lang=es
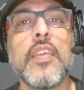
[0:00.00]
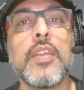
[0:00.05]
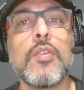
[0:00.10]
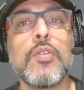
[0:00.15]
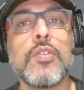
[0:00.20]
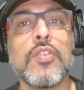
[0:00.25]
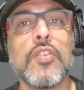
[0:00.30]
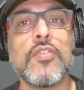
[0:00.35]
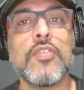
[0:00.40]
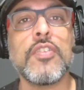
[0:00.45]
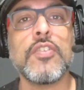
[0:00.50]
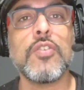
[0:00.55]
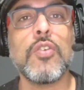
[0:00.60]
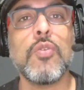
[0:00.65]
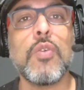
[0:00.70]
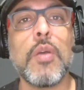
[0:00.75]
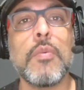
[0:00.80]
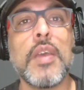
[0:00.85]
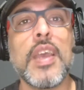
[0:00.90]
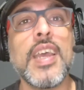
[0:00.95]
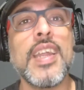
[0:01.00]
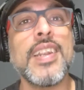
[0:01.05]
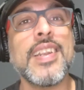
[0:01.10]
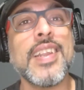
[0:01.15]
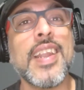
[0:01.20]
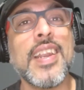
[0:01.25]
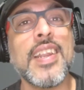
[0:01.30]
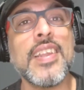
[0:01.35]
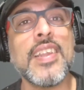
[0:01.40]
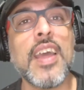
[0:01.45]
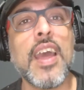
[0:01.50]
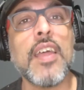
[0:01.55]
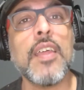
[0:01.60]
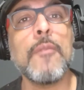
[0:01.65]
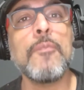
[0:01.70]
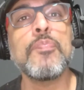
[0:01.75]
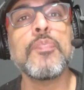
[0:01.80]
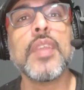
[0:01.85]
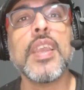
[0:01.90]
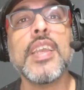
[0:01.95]
de nuestro sitio web en
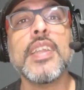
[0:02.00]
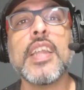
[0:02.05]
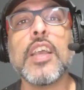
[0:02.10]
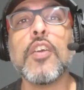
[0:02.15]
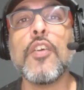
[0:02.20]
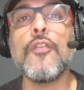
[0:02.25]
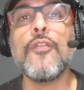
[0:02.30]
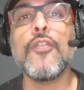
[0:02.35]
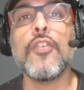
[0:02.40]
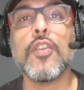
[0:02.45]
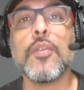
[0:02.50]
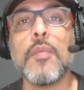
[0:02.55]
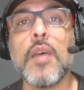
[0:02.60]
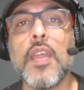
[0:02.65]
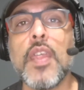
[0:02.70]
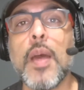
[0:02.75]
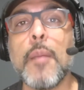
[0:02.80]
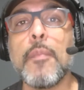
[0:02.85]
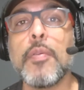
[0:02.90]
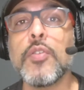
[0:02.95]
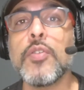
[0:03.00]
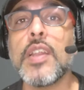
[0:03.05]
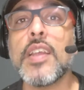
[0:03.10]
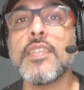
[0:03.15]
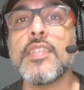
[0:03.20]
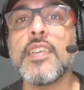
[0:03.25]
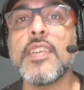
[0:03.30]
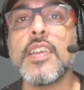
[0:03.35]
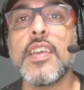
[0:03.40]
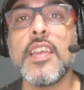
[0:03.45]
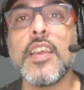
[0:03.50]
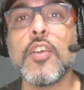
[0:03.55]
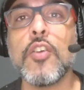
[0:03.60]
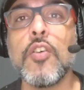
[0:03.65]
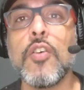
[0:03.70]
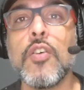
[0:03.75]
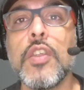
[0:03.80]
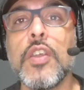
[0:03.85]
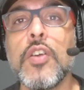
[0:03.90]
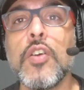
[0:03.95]
realidad está conformada por una serie de
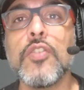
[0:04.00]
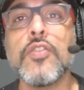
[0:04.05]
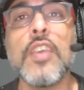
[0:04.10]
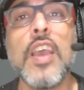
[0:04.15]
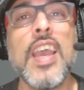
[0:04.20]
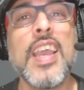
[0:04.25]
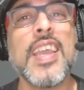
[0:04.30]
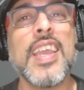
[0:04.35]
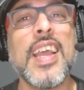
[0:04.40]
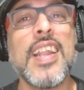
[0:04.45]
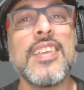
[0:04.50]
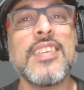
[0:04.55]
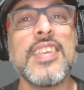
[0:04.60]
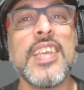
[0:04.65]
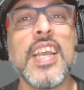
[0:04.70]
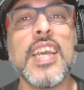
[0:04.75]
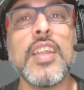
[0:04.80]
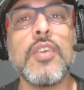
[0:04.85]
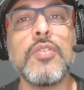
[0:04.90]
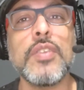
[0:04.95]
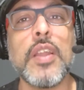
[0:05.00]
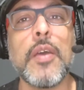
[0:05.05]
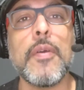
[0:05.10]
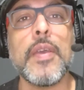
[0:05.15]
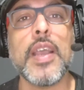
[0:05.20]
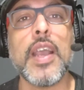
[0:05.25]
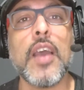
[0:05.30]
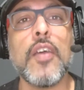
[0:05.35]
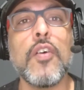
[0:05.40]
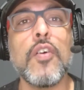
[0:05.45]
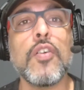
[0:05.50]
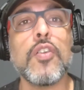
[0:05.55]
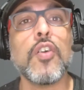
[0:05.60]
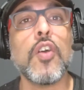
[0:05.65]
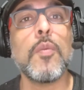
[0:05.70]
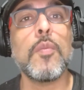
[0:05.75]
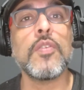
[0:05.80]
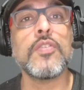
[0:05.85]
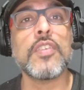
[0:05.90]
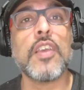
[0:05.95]
códigos que al llegar a un navegador como